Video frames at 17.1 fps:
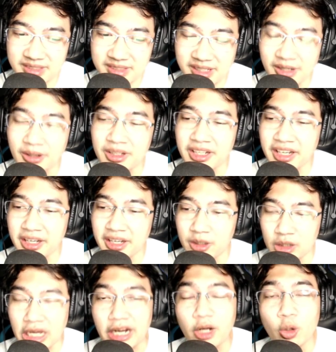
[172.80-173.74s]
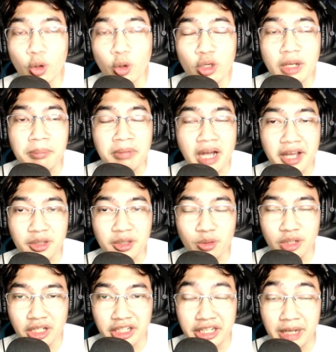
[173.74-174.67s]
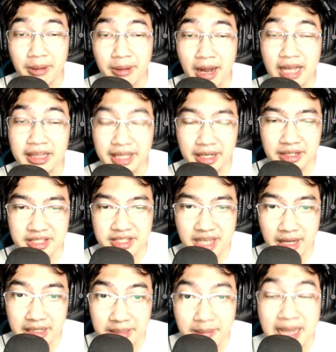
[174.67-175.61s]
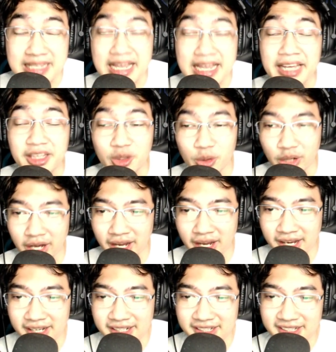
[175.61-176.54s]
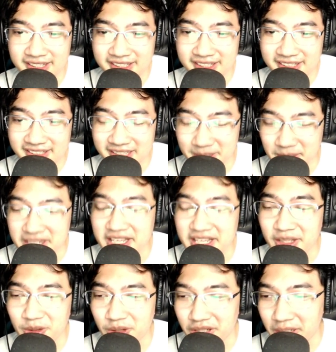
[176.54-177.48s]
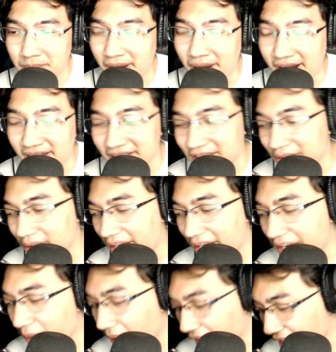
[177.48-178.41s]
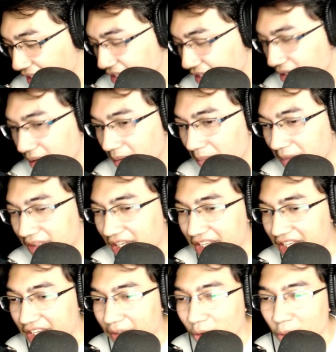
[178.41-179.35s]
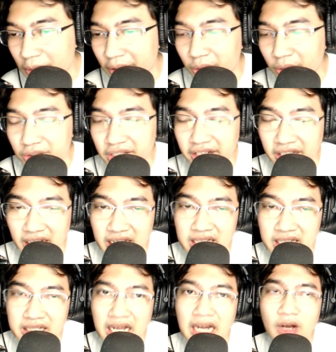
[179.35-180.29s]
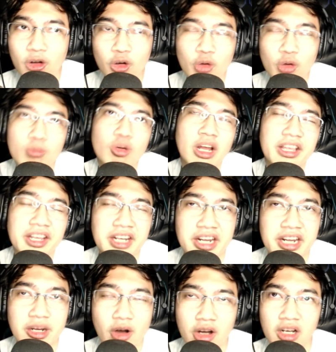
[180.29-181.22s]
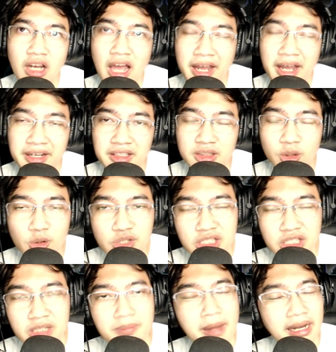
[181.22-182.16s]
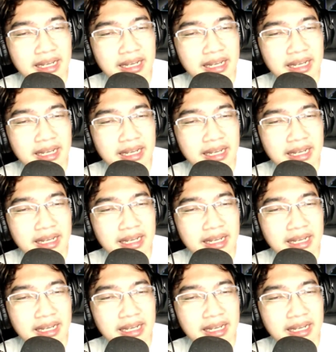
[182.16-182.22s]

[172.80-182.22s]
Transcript: okay. karena dulu 6K itu udah gede banget ya di di masa itu gede ya. Gede banget, iya. Di masa itu gede banget gitu. Anyway, pertanyaan gue berikutnya adalah kalau lu mulainya dari online, terus gimana